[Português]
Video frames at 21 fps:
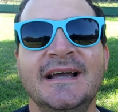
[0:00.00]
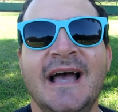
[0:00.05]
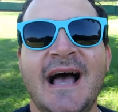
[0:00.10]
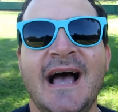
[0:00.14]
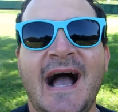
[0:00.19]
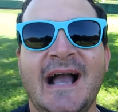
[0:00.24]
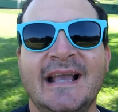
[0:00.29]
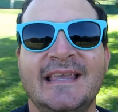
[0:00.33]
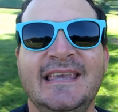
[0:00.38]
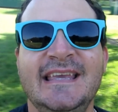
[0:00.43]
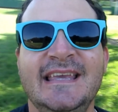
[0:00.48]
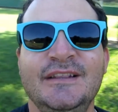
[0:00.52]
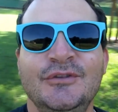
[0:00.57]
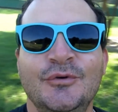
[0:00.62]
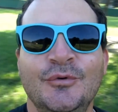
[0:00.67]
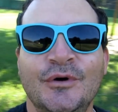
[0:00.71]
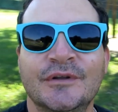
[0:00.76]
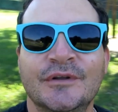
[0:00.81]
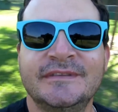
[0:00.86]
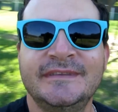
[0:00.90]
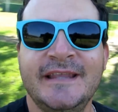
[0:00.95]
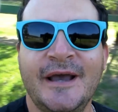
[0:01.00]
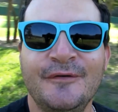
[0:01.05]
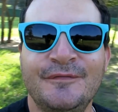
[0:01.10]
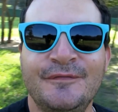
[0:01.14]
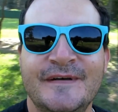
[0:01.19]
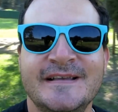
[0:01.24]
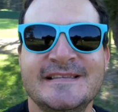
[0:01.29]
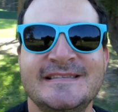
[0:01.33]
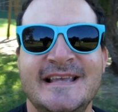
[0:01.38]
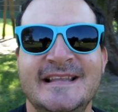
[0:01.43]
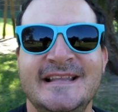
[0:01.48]
aqui no Hotel
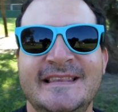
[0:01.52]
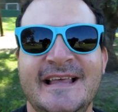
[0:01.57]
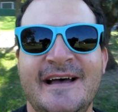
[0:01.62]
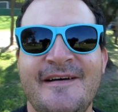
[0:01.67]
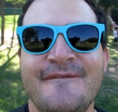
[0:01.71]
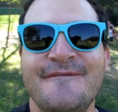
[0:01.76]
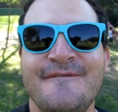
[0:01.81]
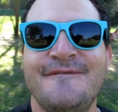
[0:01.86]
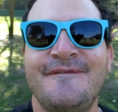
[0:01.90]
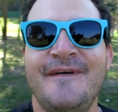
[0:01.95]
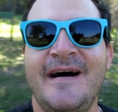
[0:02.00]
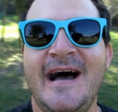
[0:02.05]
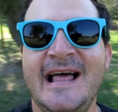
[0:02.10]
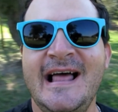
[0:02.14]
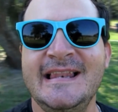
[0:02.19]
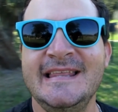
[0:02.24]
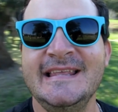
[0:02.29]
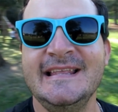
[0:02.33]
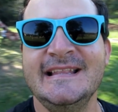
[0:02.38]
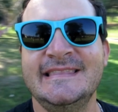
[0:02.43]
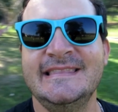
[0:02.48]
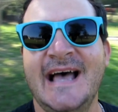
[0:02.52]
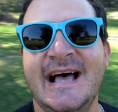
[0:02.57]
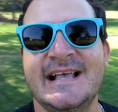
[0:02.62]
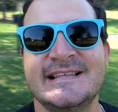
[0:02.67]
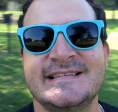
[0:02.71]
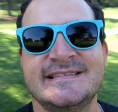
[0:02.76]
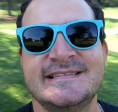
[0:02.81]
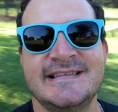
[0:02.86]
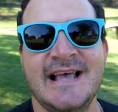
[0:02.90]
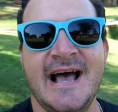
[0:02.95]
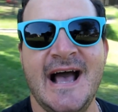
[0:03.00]
Fazenda Vale
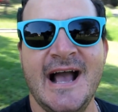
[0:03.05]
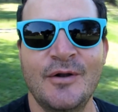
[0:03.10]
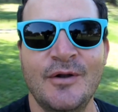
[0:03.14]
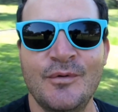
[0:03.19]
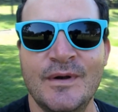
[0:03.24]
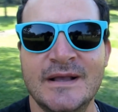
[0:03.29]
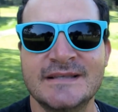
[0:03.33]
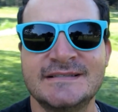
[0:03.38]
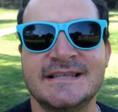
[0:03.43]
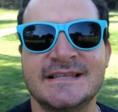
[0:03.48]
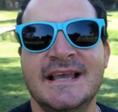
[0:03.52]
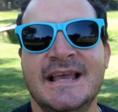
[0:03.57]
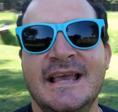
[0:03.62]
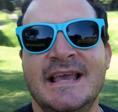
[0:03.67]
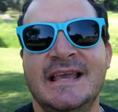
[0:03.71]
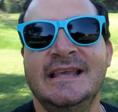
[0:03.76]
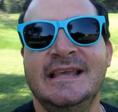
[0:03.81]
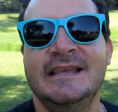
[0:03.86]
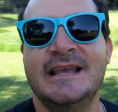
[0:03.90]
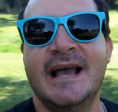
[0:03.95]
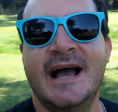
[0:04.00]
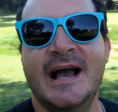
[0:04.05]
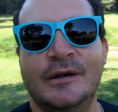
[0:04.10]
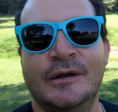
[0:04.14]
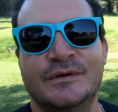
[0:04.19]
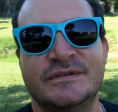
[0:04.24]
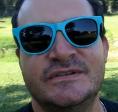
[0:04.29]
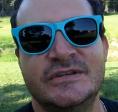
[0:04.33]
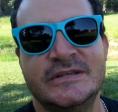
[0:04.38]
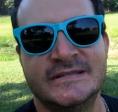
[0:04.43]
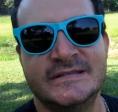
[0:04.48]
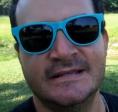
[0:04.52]
das Águas, em
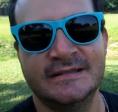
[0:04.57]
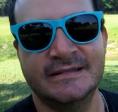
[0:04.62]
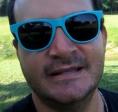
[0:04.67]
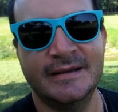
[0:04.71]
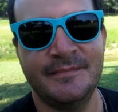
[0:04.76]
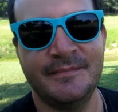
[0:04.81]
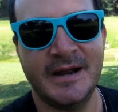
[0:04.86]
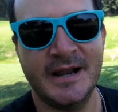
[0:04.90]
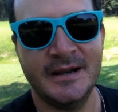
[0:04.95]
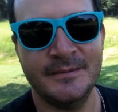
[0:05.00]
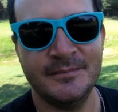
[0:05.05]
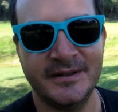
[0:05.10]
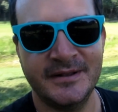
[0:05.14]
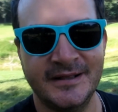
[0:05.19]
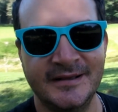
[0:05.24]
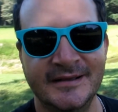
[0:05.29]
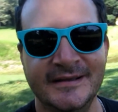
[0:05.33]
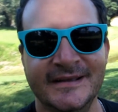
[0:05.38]
Águas de Santa Bárbara.